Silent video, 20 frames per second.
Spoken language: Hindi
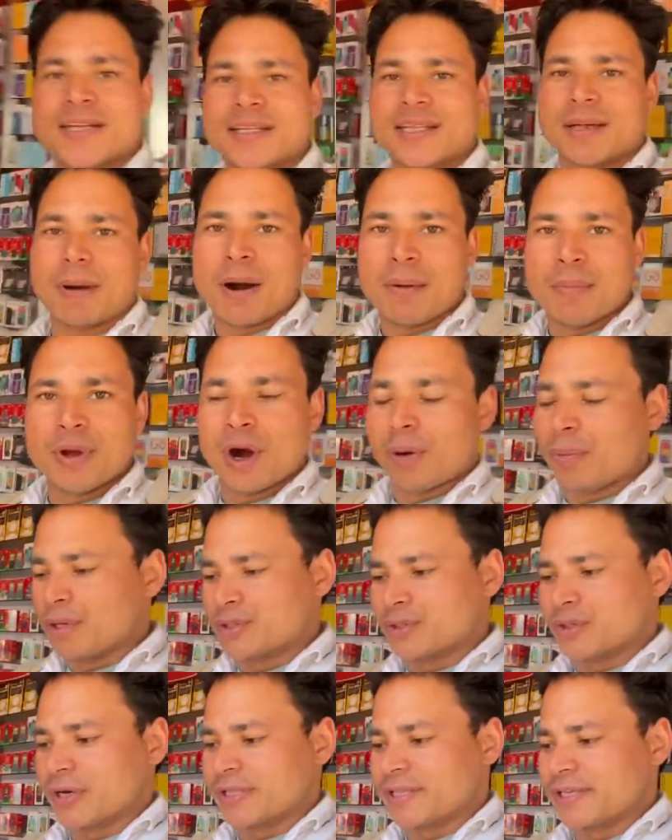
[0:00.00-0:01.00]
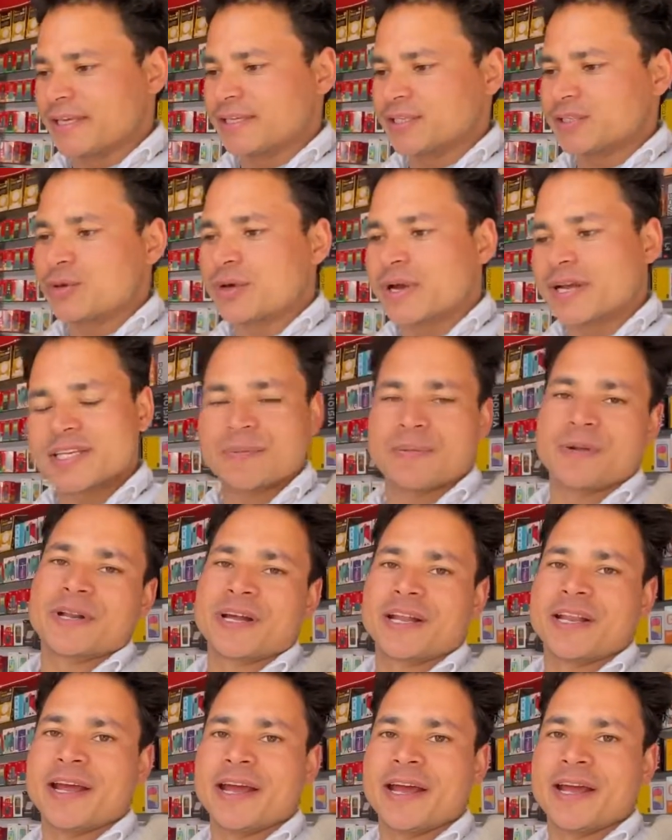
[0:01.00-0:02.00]
तब हम भी हॉपलेस हो गए थे कि इसको कैसे फिट
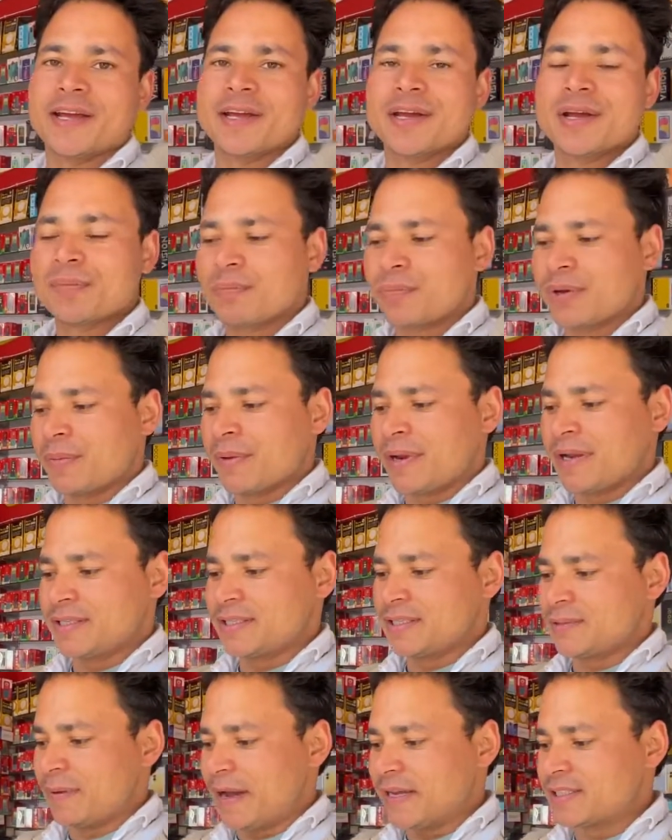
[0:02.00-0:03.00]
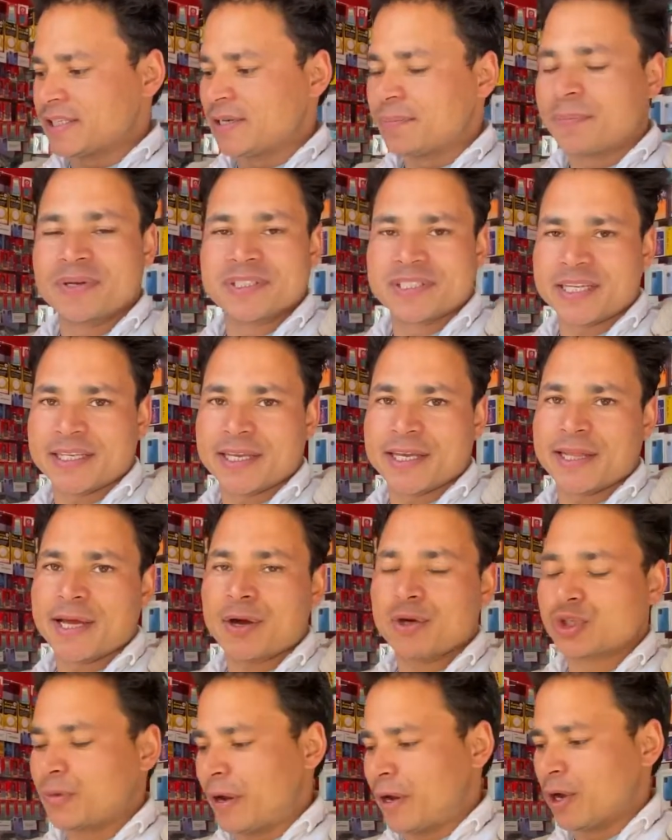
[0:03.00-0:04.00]
करना है फिर मैंने जिस भाई से परचेज किया था
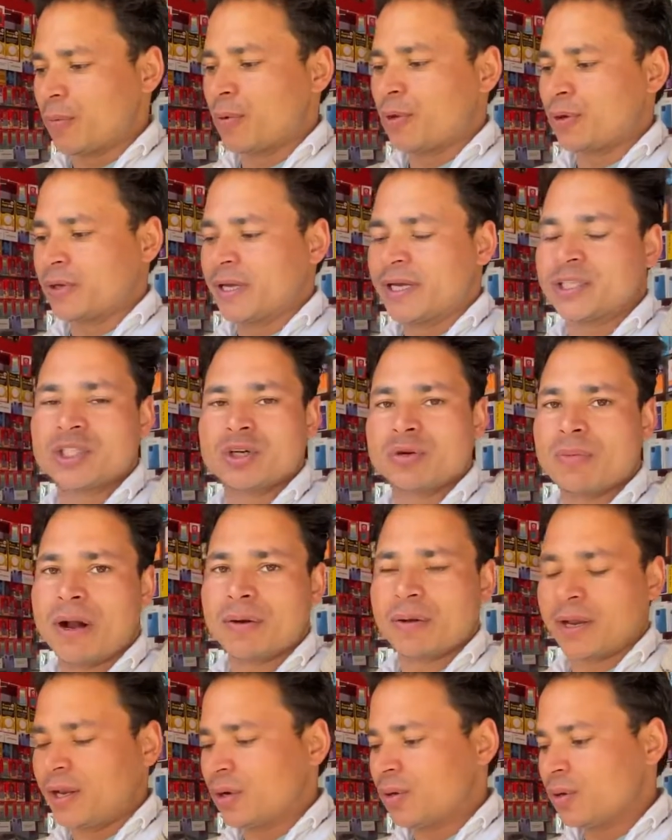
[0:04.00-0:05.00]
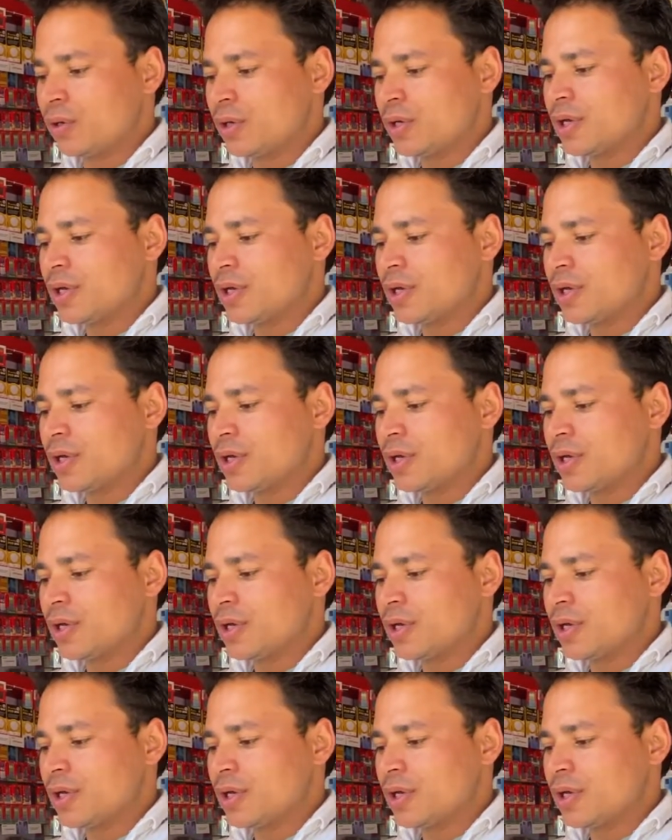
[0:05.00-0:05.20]
उस भाई को फ़ोन किया जियो मार्ट वाले को